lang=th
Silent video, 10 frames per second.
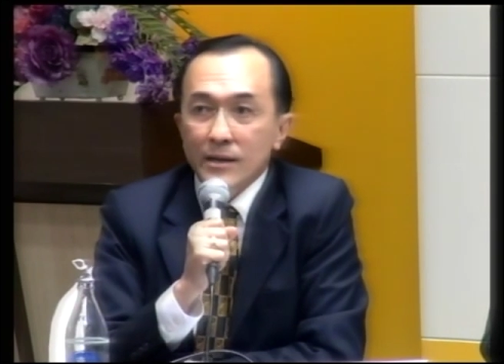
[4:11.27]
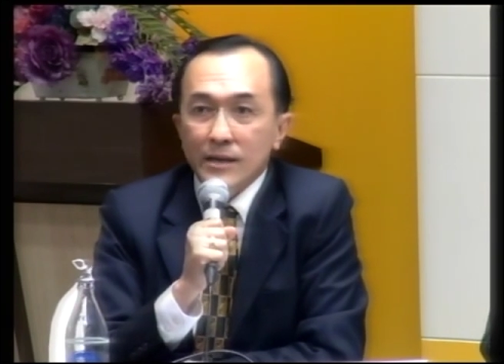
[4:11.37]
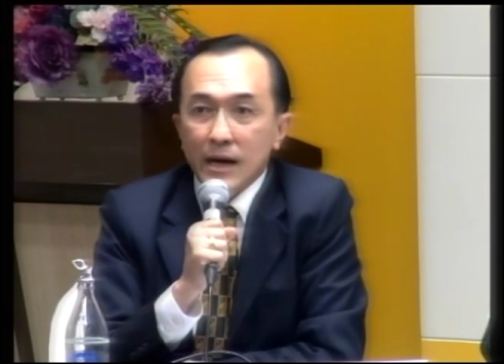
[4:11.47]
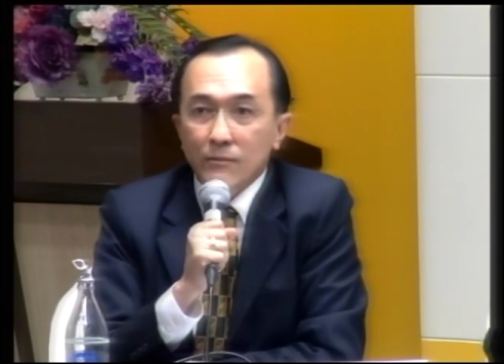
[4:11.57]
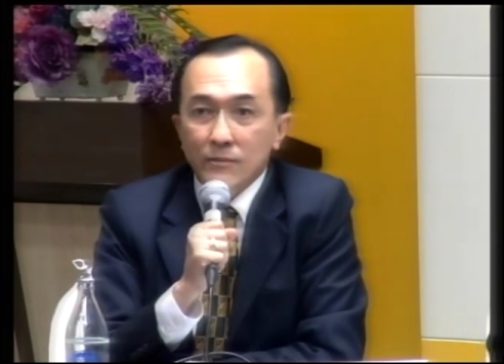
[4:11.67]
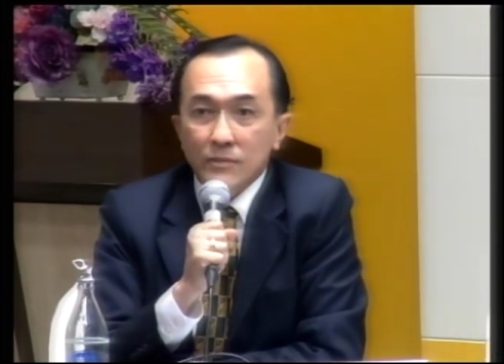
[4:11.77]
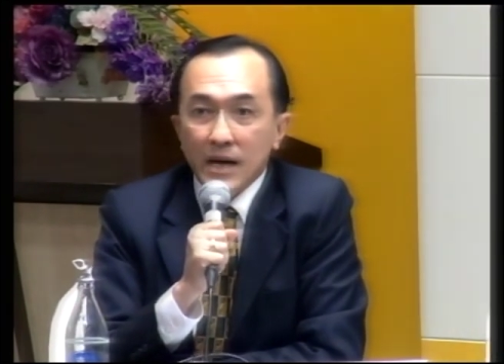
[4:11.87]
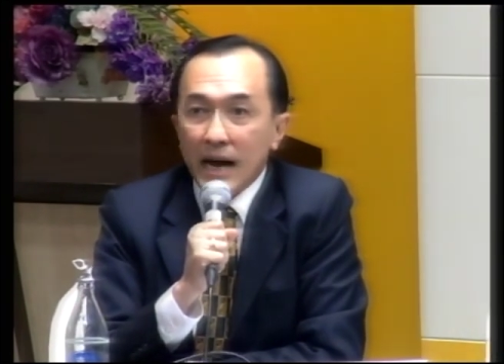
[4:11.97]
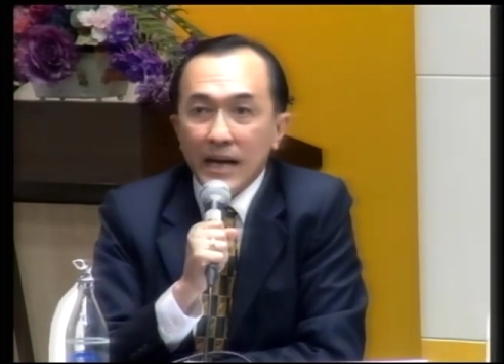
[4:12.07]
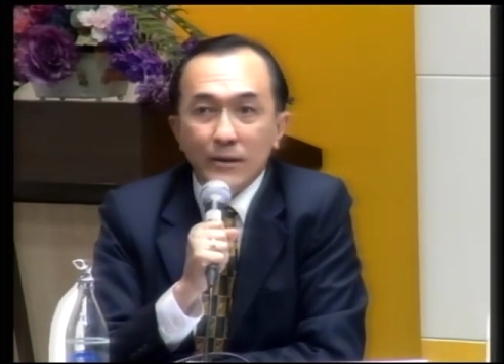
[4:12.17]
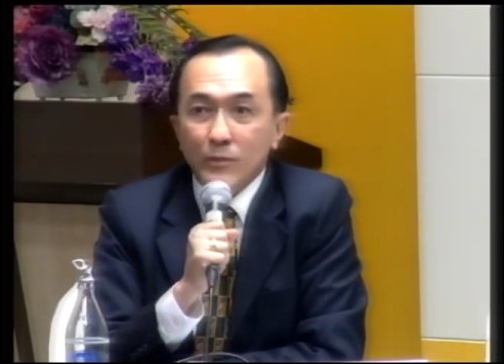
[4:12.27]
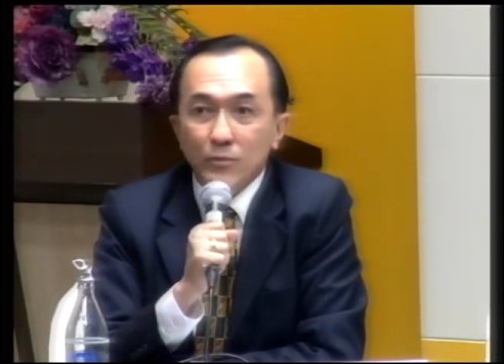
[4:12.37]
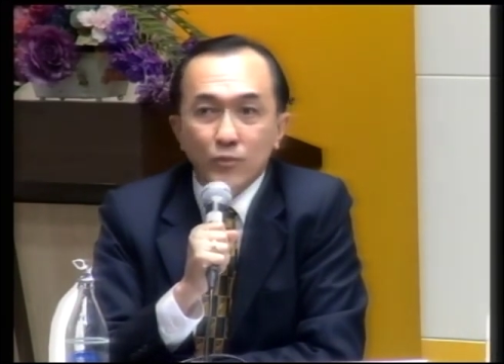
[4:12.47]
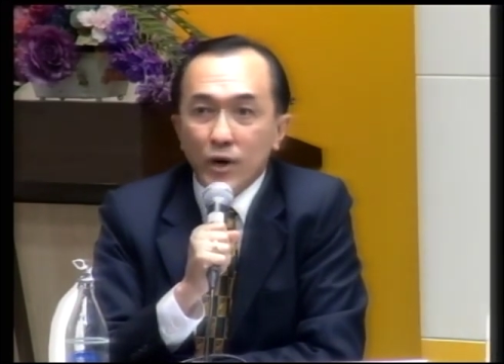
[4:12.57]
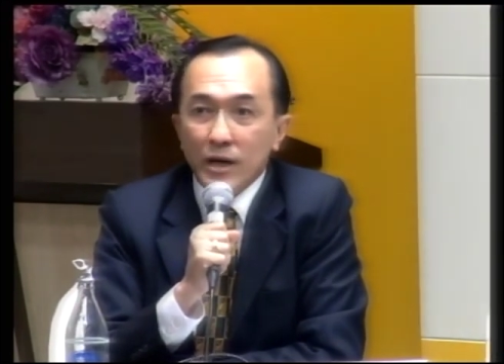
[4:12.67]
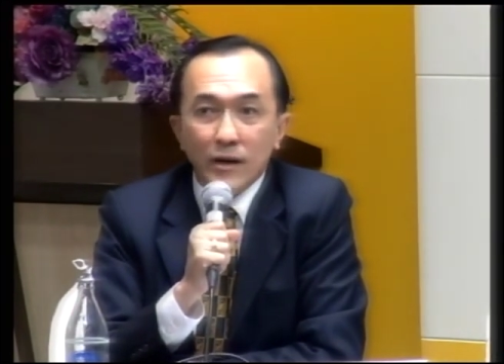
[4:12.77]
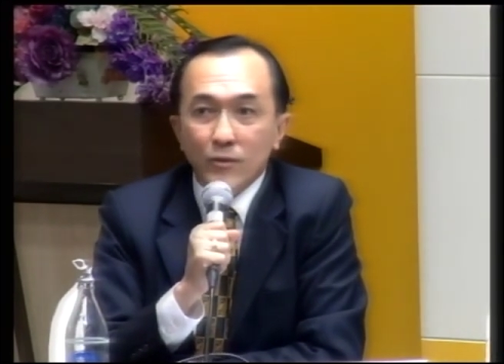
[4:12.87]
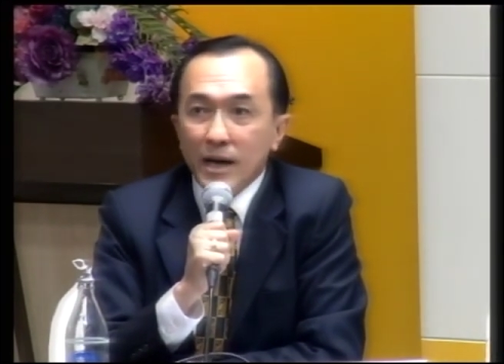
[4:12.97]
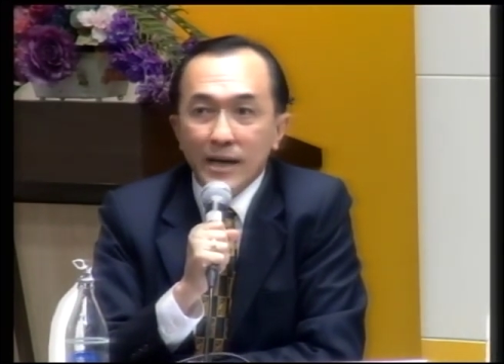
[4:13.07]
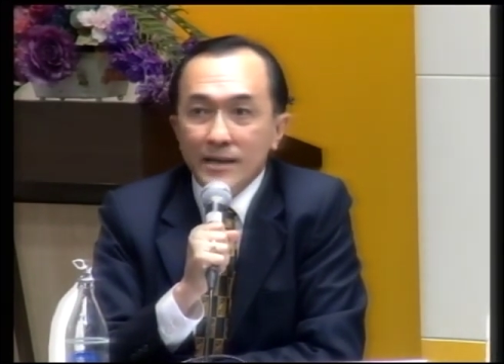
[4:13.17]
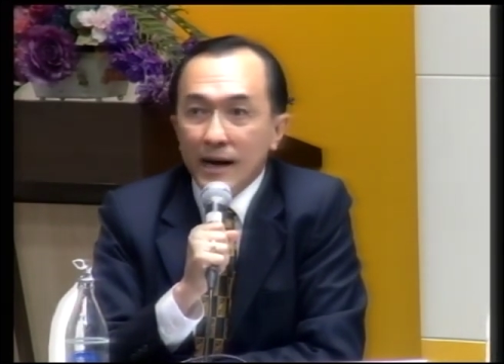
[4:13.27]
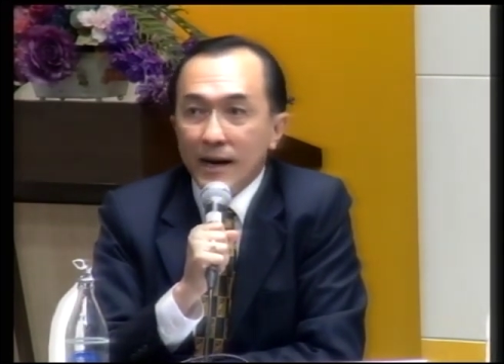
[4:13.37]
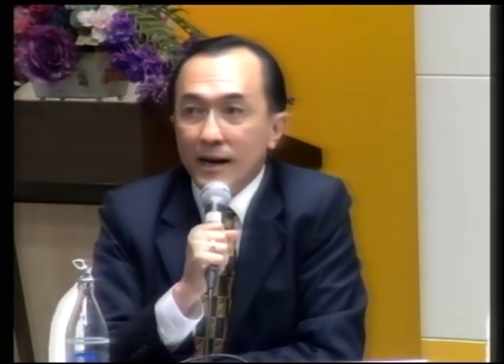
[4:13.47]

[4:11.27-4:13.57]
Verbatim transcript: ถ้าไก่ไม่ป่วยเราไม่ให้ยา